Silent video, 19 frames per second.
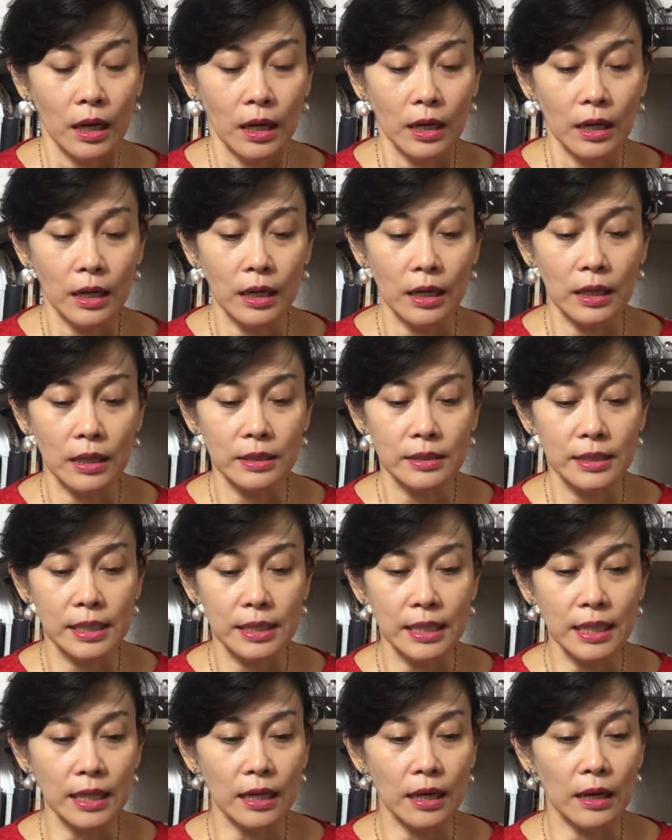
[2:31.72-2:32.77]
uh,
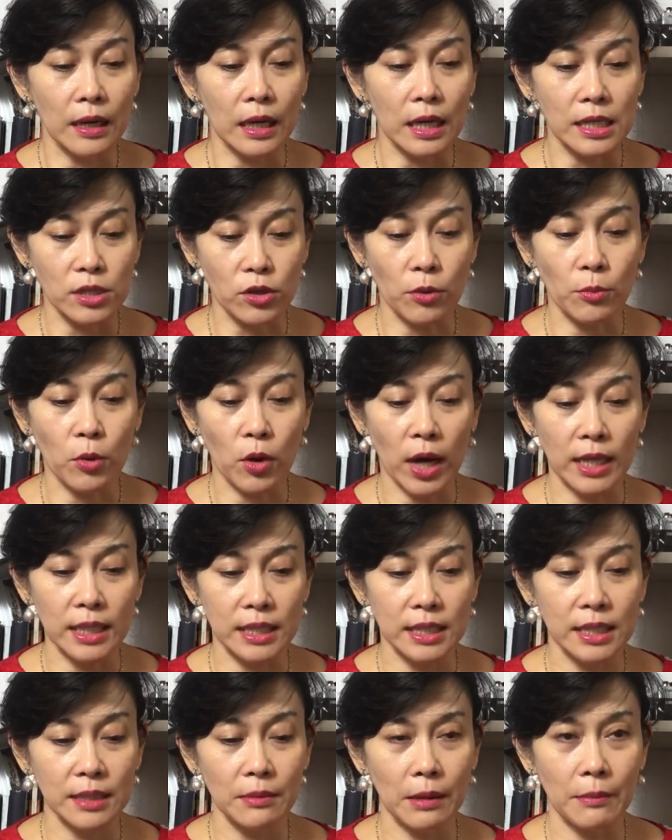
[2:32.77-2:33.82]
jadi kesombongan
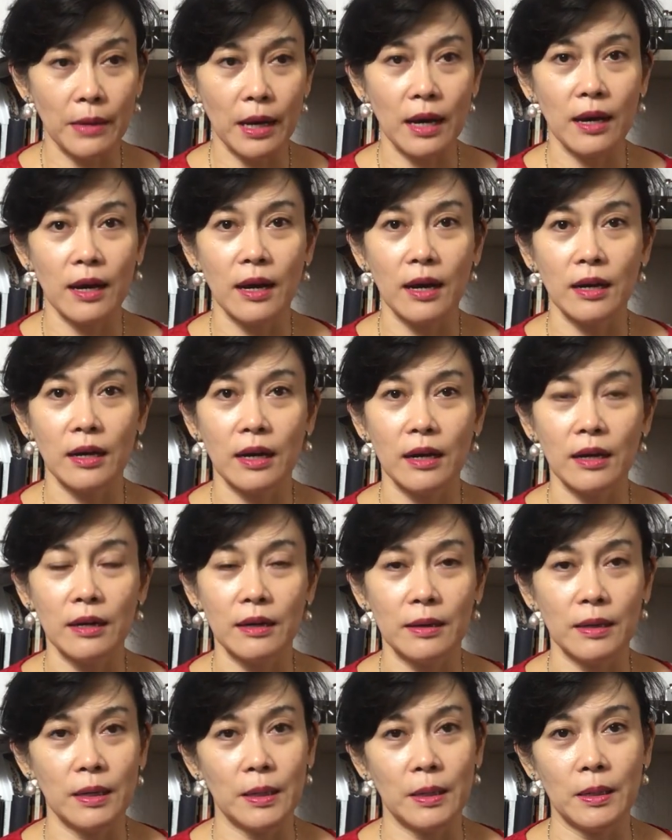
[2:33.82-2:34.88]
ini memang
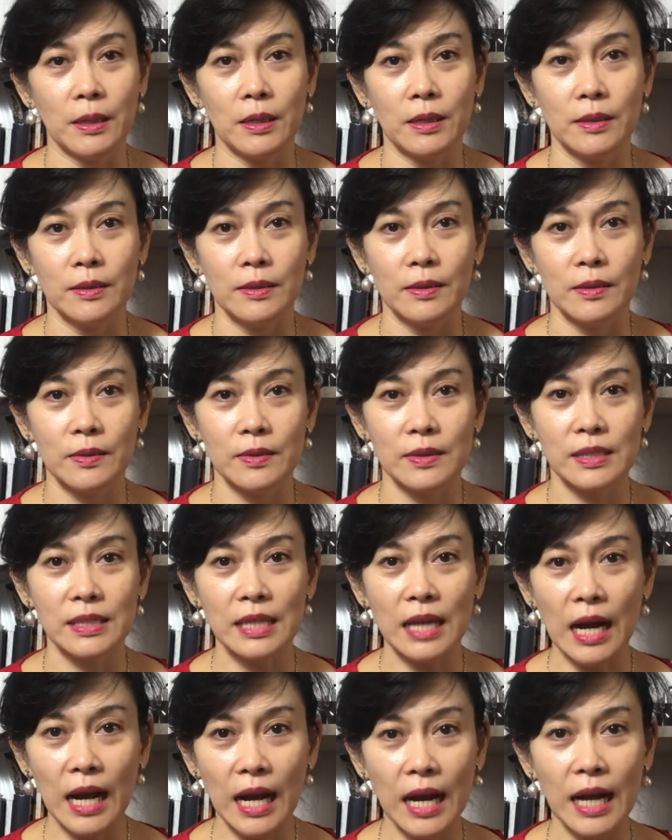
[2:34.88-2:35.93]
uh,
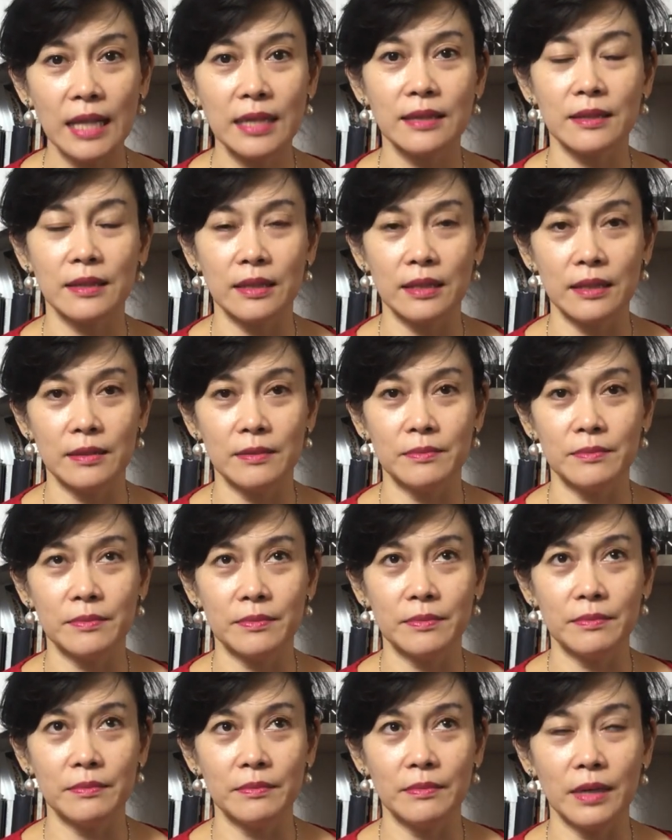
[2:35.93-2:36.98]
sangat
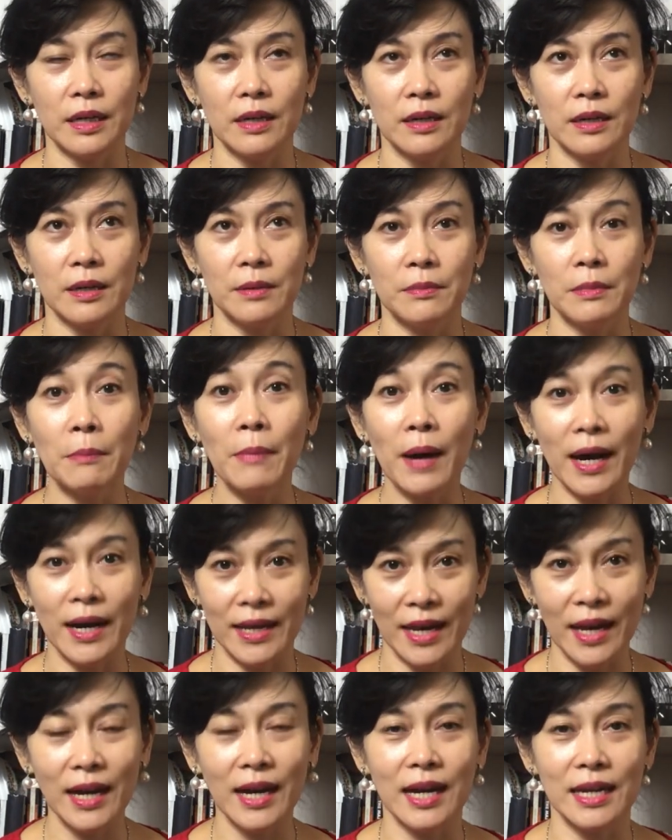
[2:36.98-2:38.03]
uh,
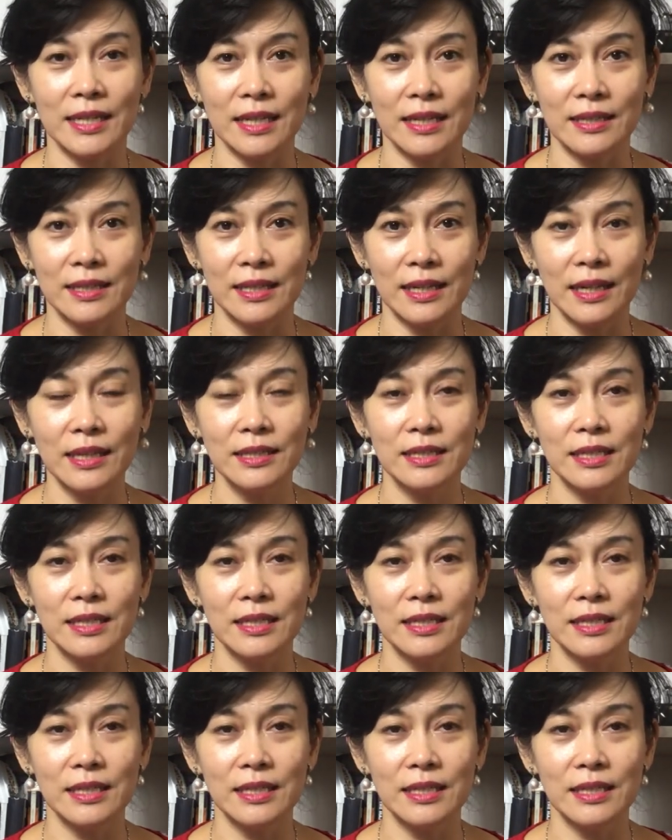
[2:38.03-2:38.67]
membahayakan ya.